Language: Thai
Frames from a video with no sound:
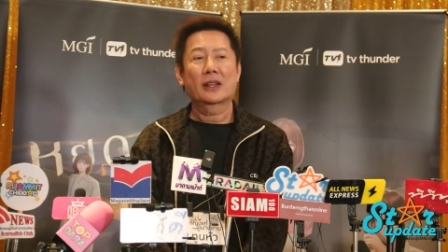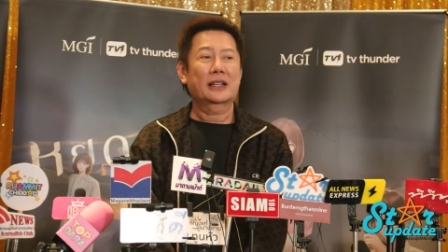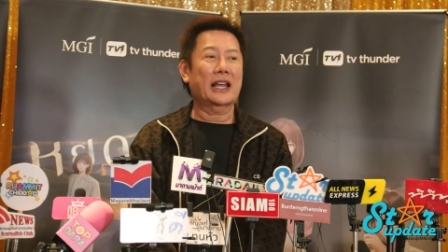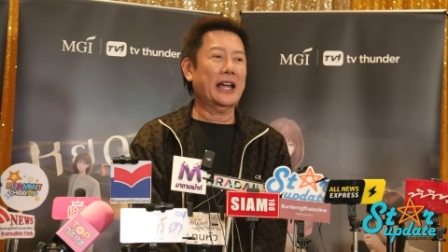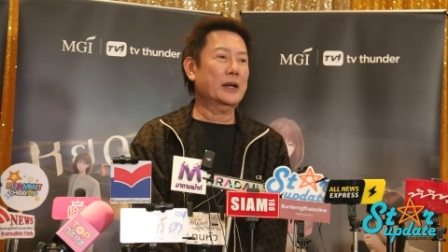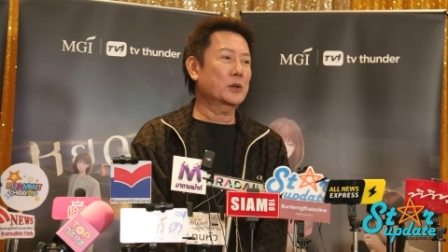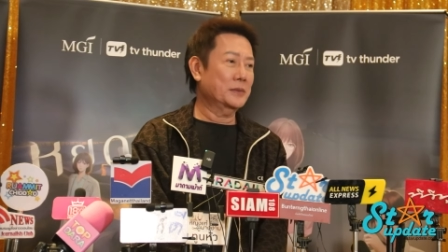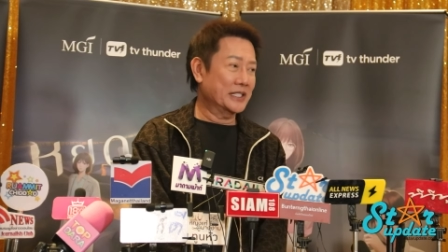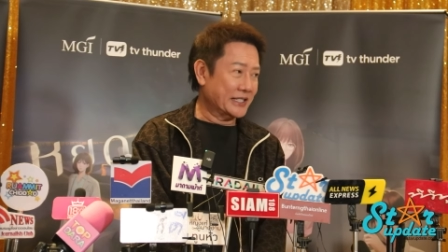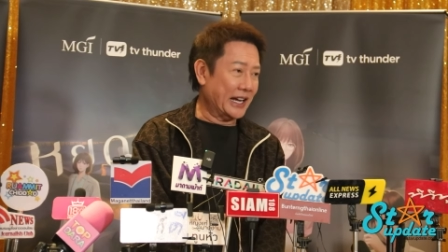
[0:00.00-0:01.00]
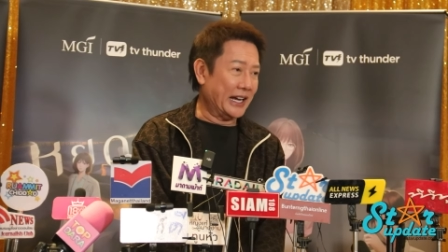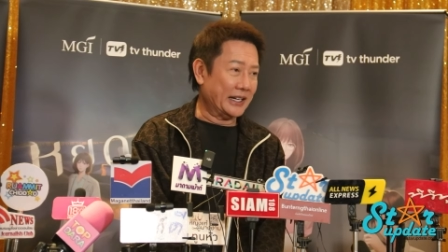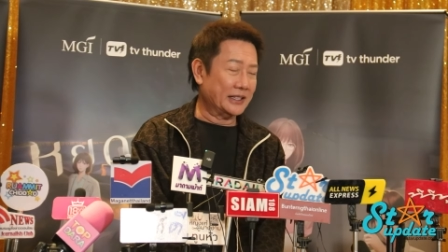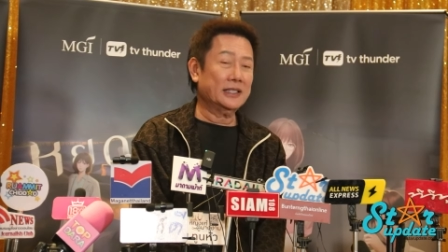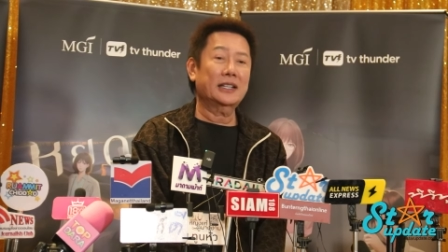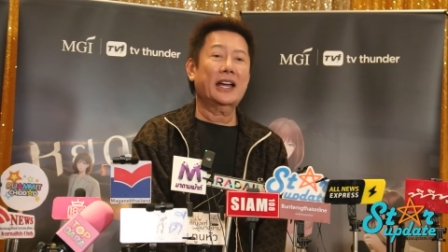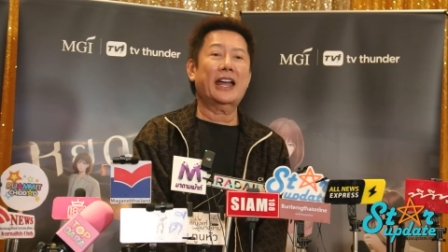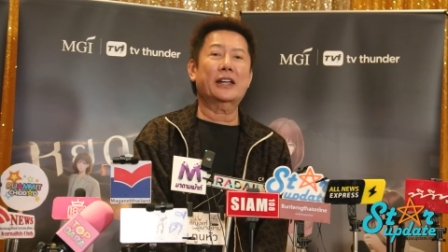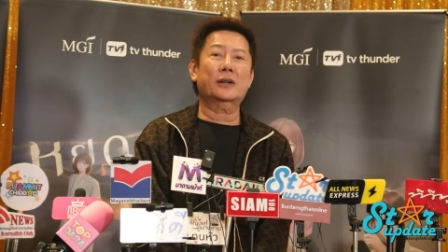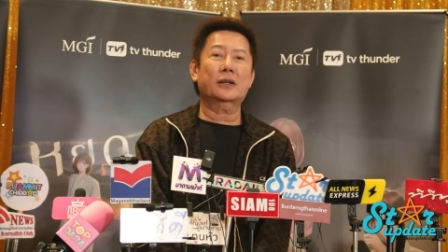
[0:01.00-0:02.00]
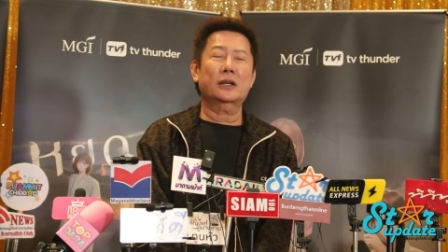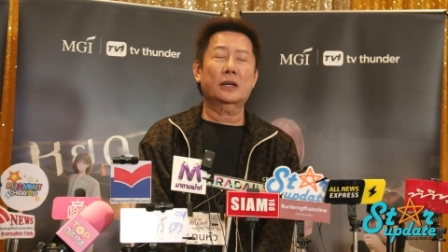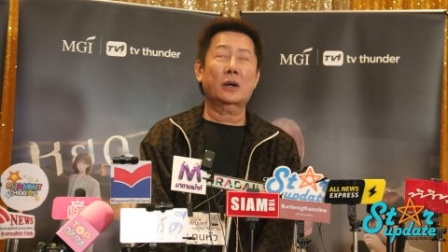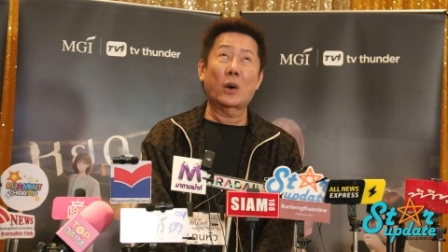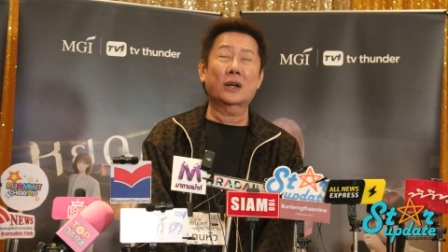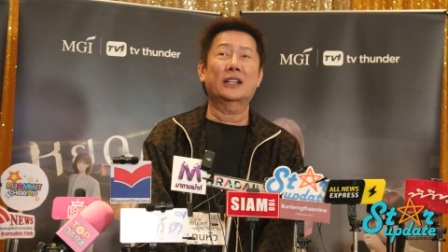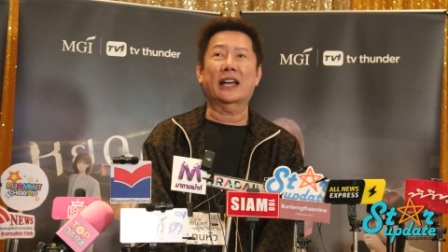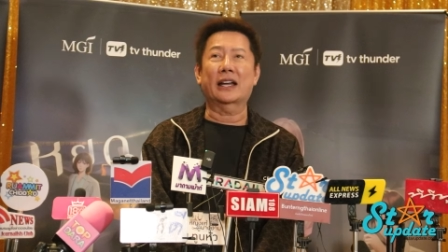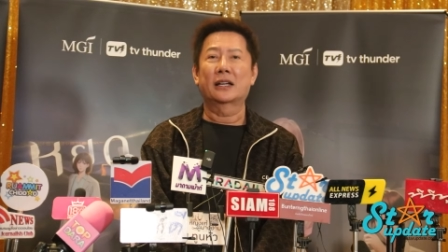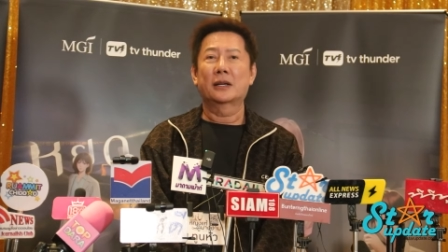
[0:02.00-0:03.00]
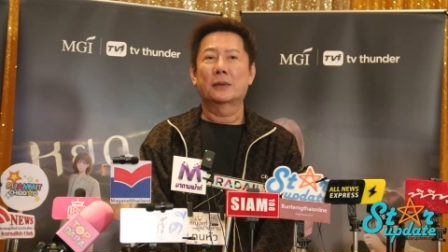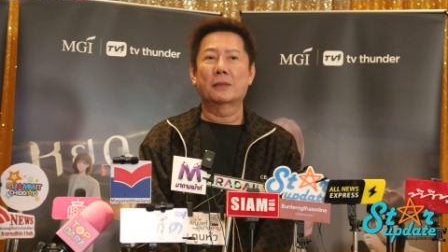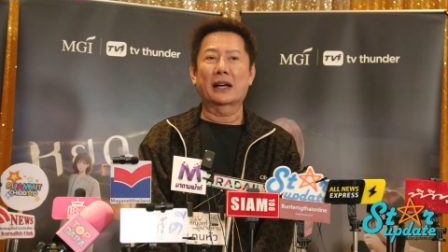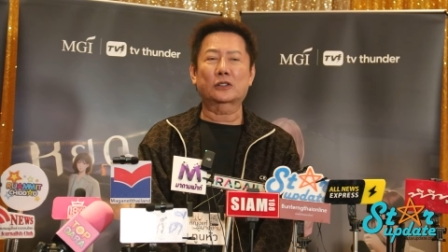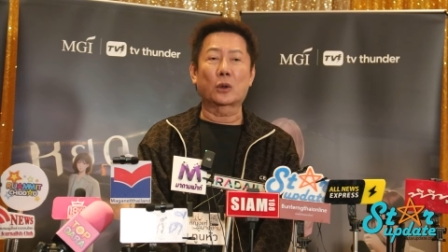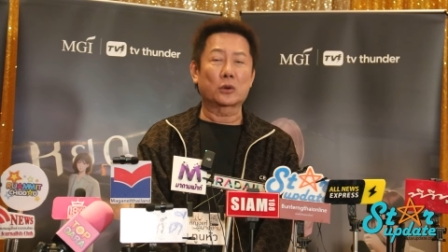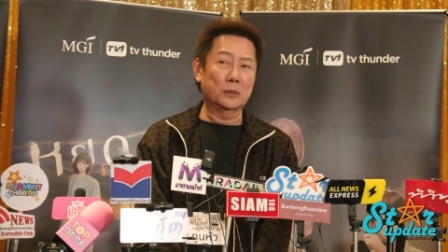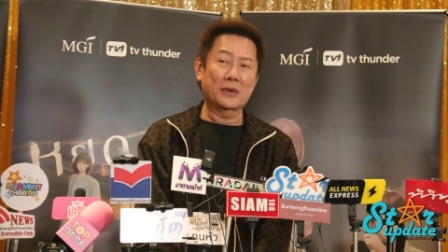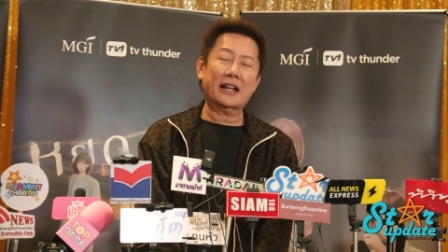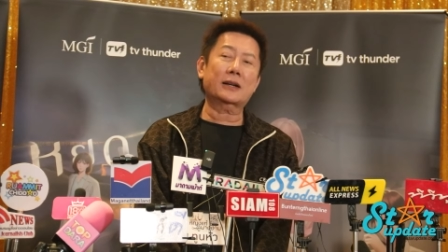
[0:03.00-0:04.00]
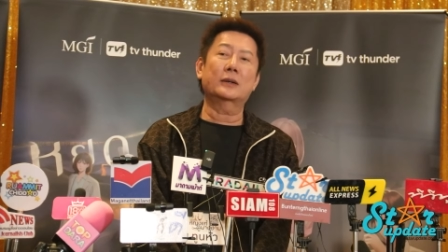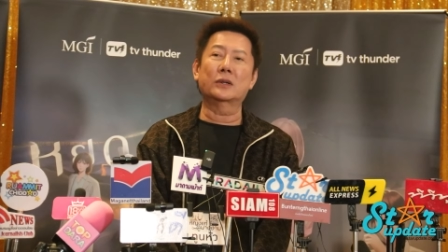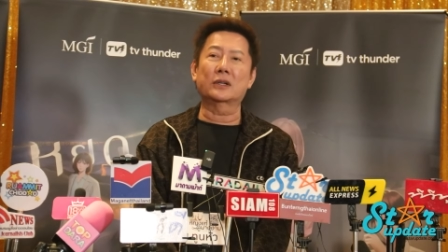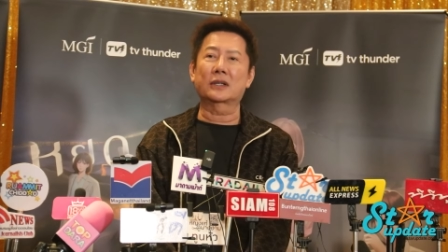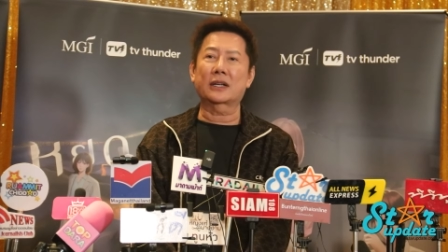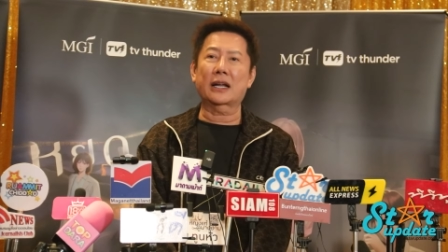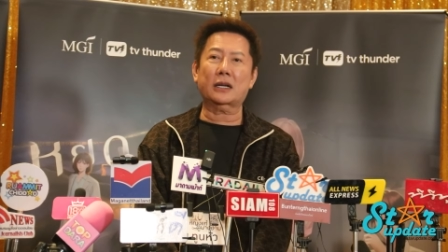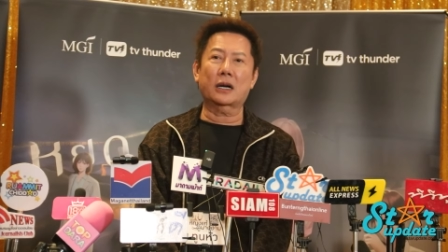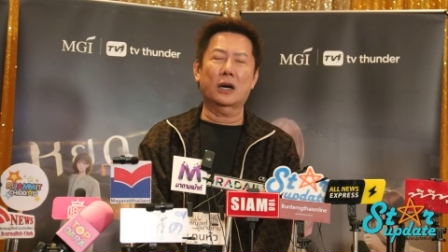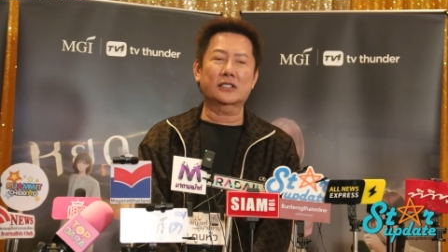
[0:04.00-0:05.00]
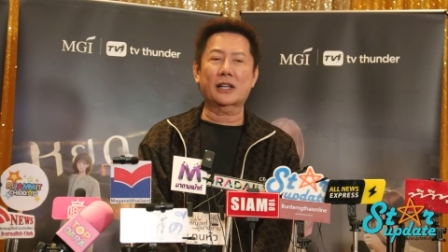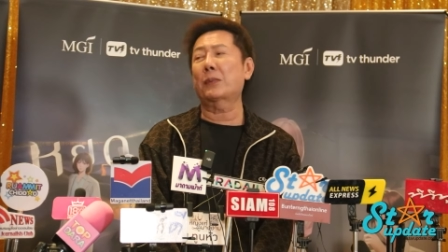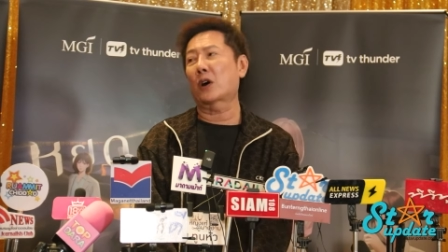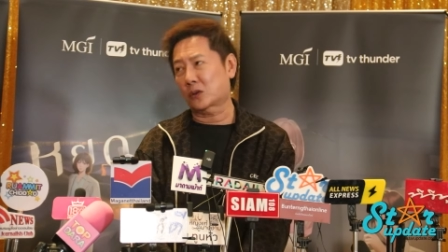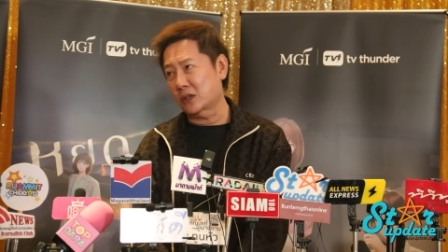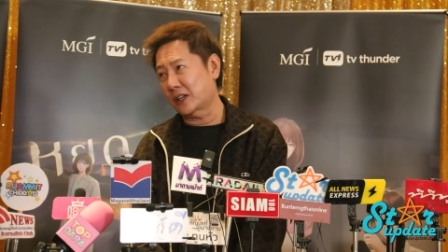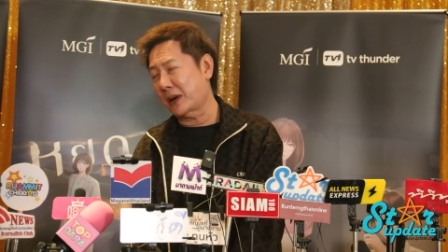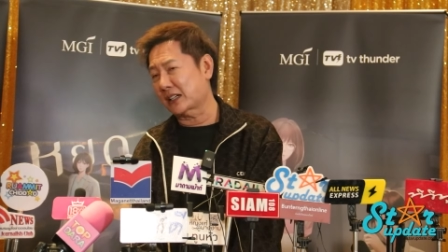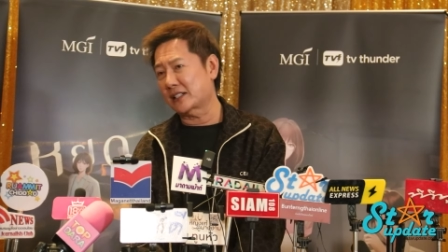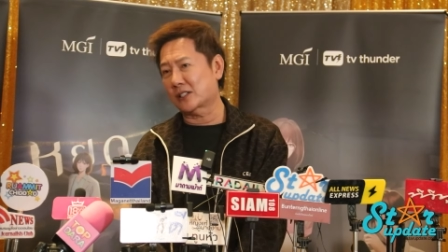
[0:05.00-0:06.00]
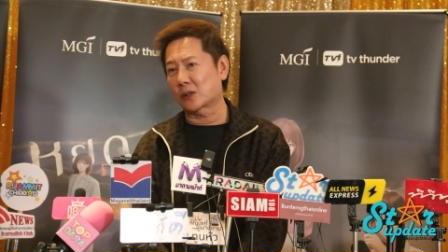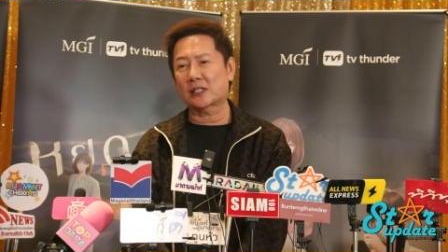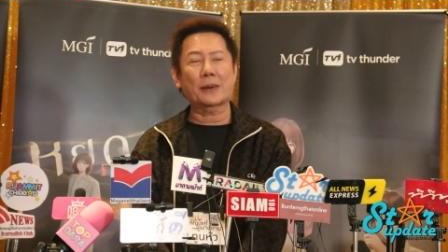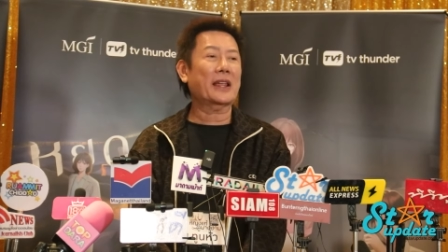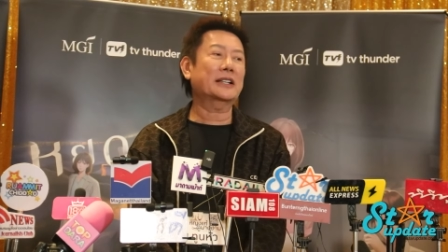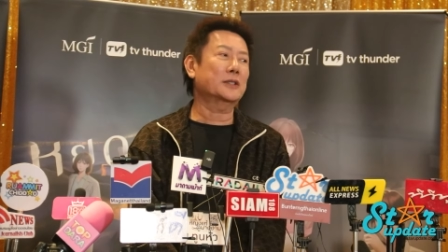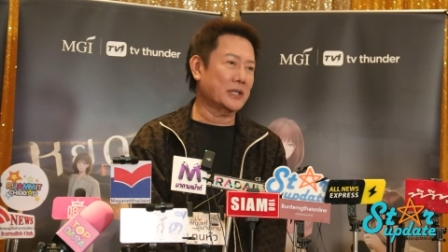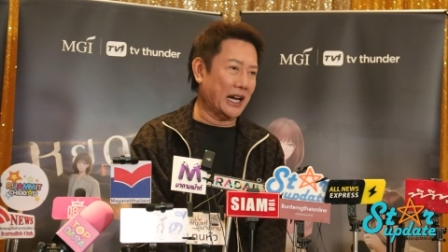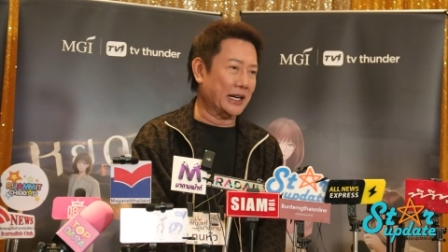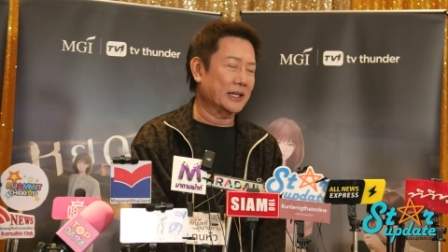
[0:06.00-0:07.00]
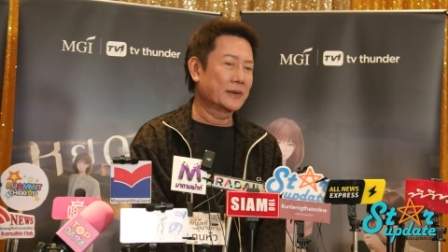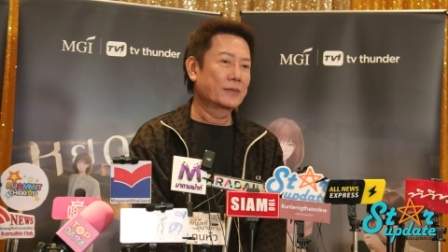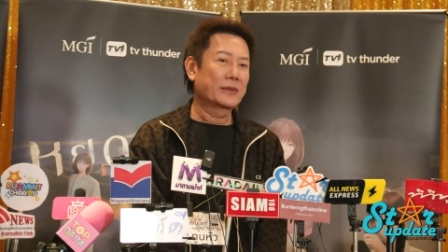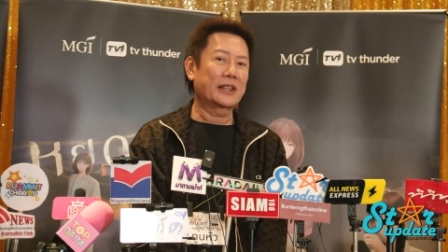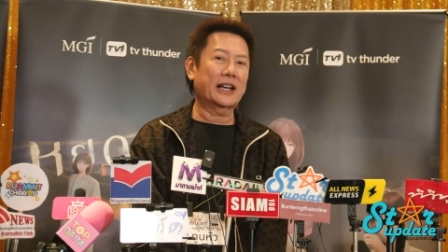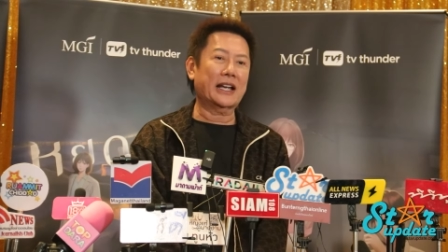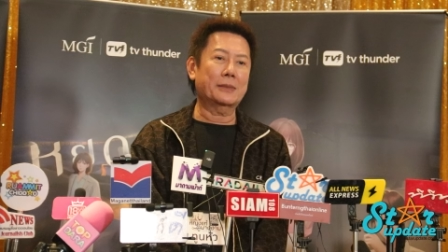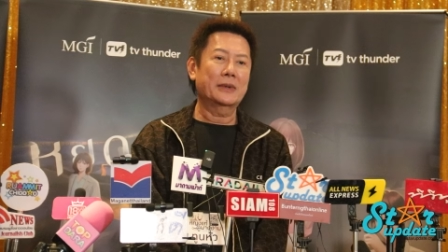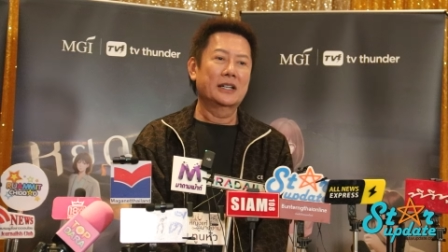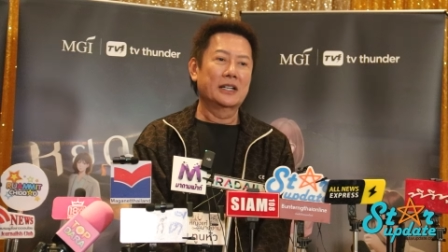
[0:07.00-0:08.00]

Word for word: นะให้คุณมีแสง ให้คนเนี่ยมาตกหลุมรักคุณแล้วก็ซัพพอร์ตคุณให้มากที่สุดทำได้ทุกอย่างนะครับ